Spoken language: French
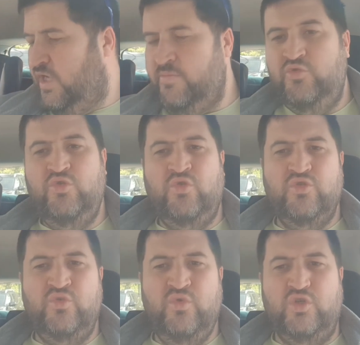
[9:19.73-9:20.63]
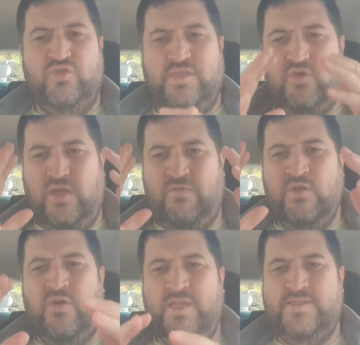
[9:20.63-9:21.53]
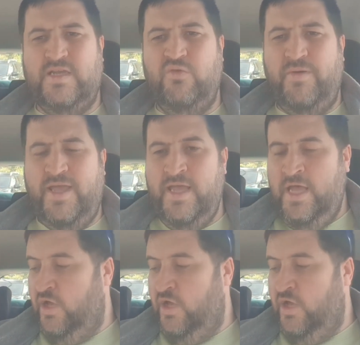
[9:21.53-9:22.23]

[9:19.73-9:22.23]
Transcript: quand même du contenu et je sais que les Vides Grenier ça vous plaît.